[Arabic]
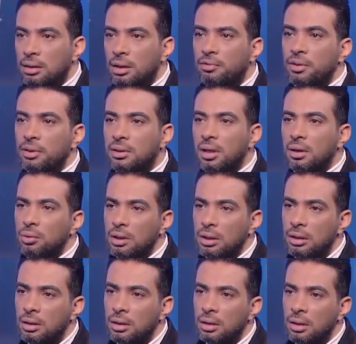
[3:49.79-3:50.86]
هدف الدوري
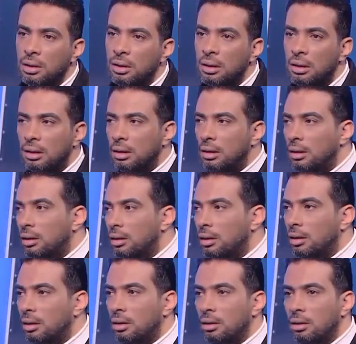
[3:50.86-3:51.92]

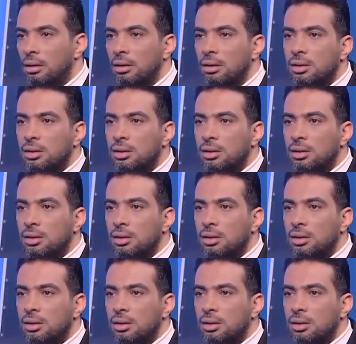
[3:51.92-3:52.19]
آه،